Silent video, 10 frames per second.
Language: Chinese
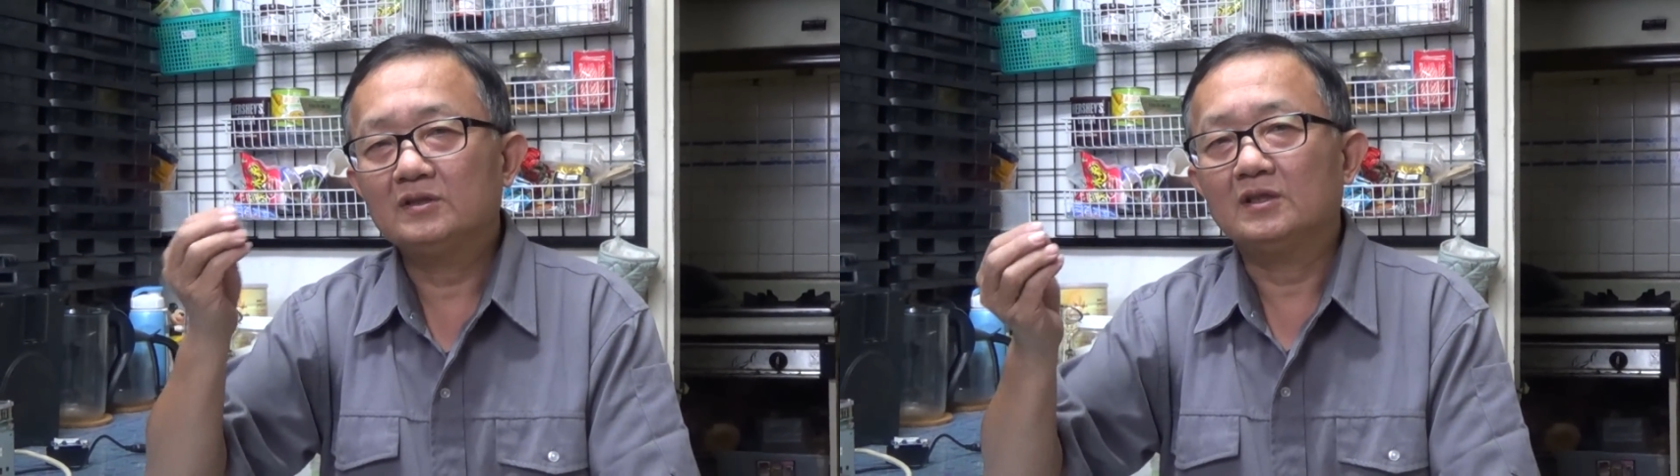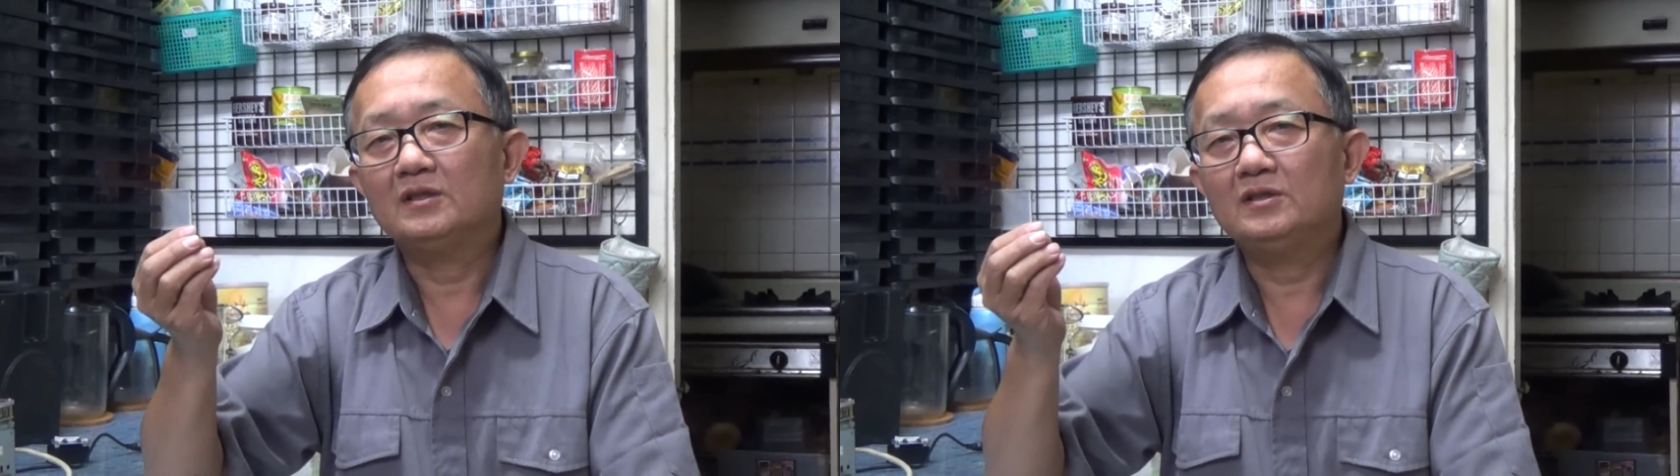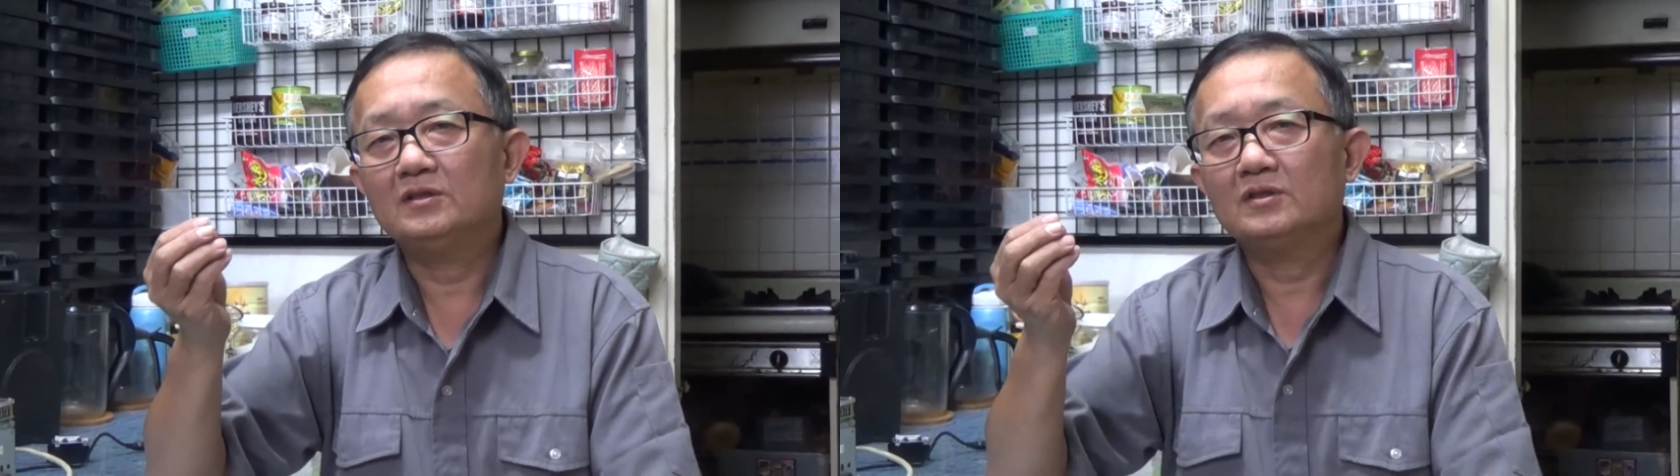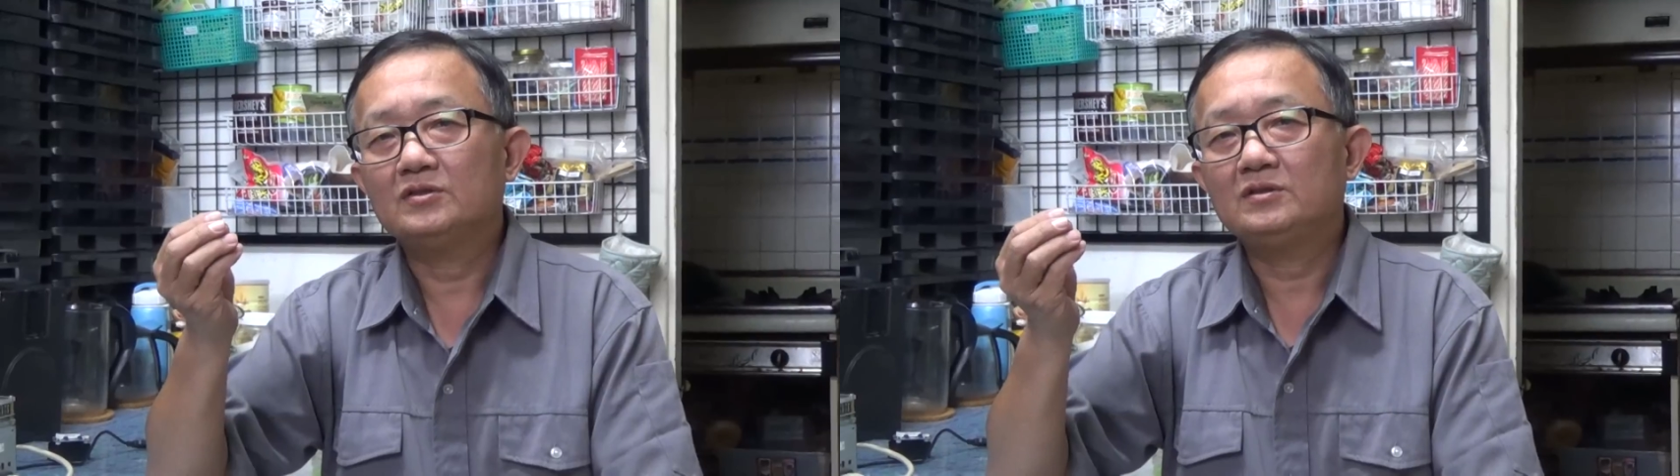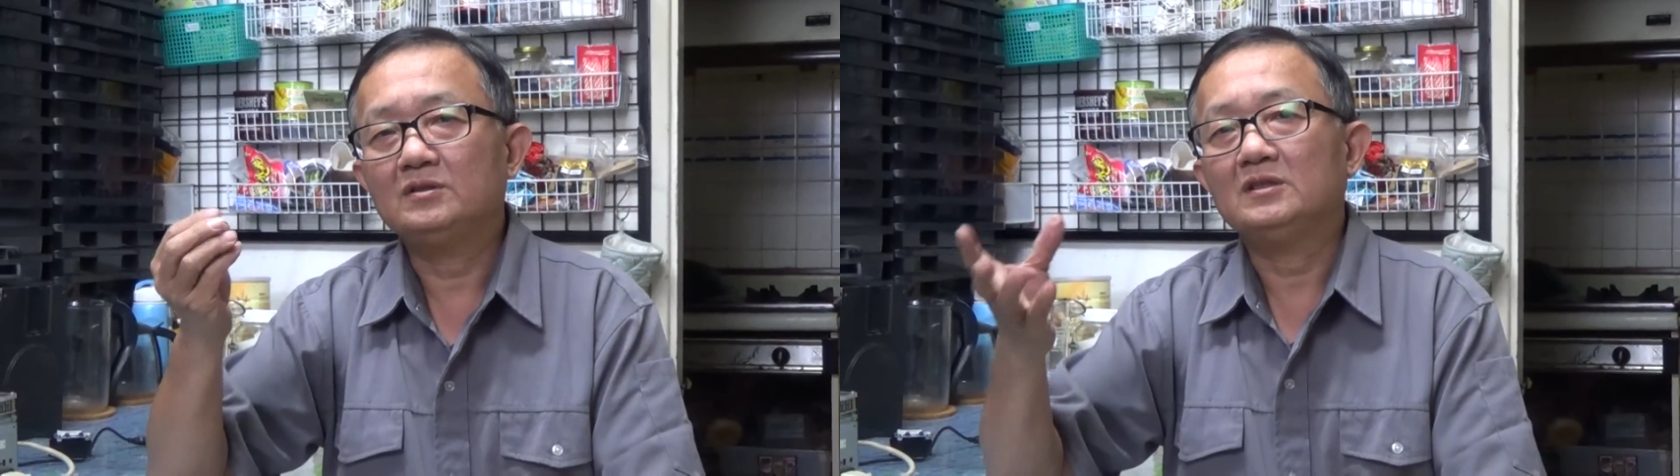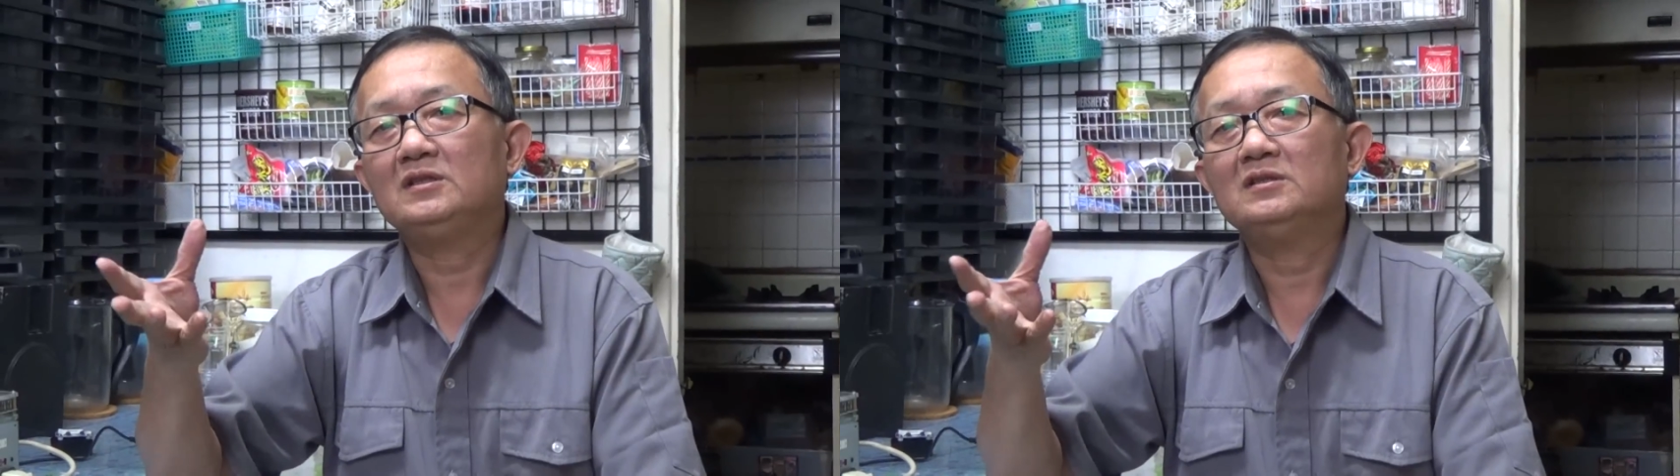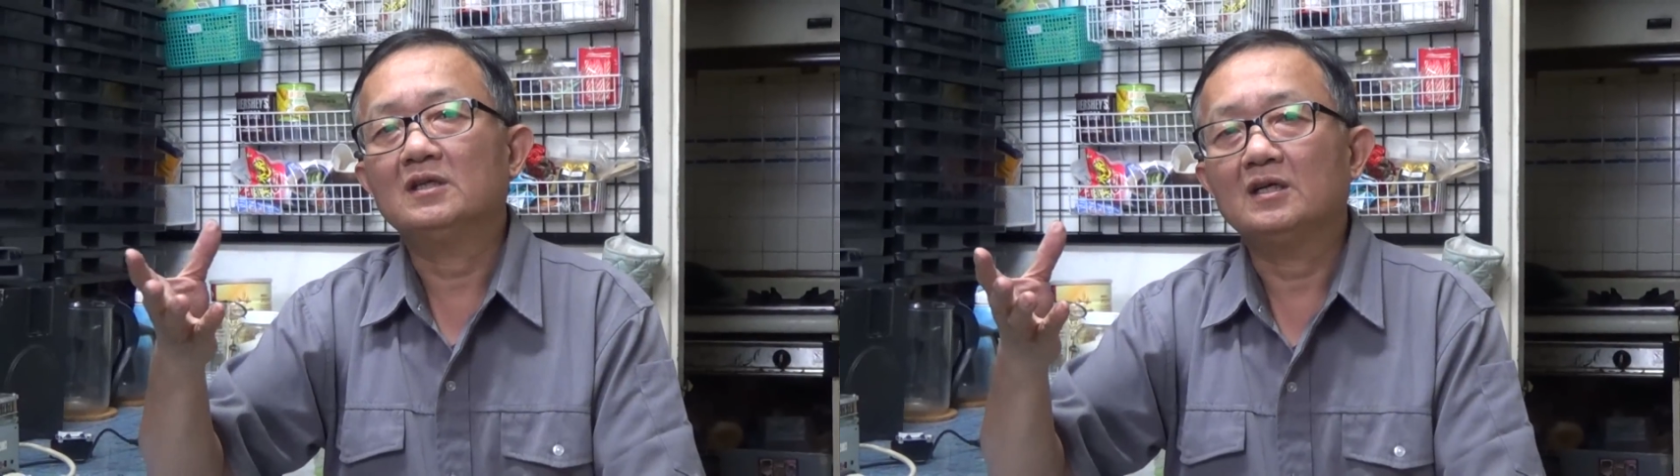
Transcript: 等于你的血液